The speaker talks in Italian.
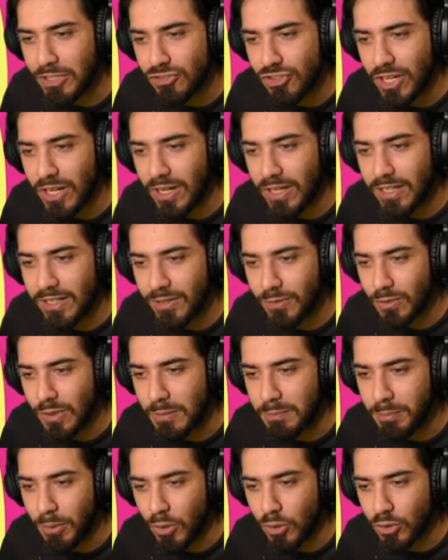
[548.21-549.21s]
già
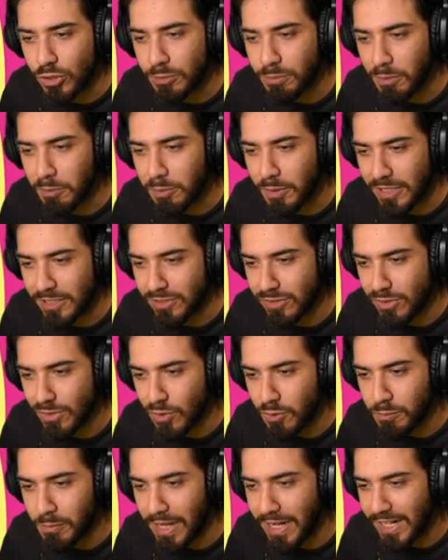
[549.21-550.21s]
quel poco di popolazione
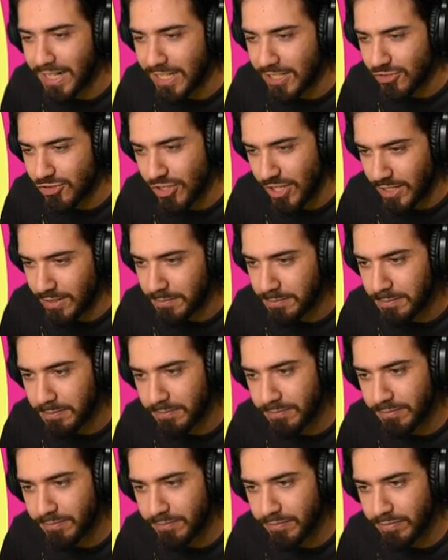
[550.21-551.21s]
umana che c'è.
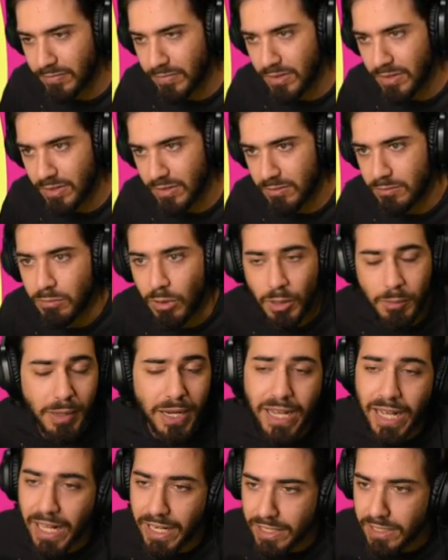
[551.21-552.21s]
Poi
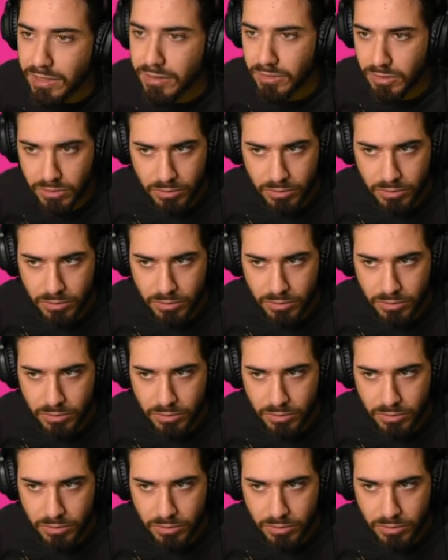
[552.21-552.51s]
magari,